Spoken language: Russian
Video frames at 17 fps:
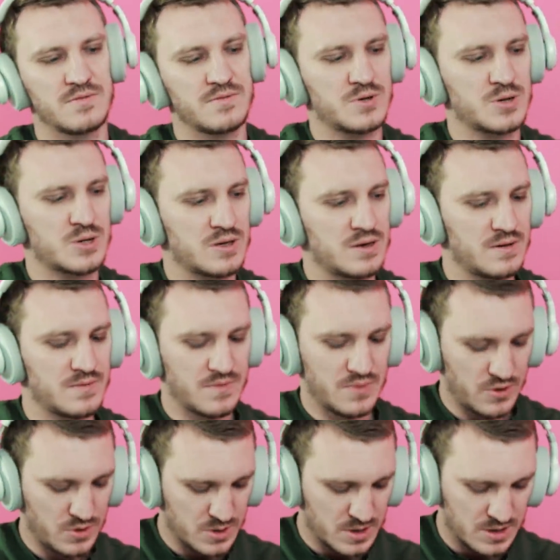потому что я
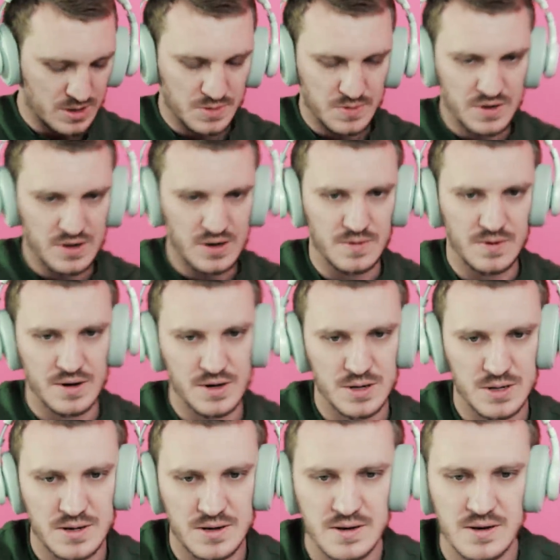боюсь это смотреть, мне кажется.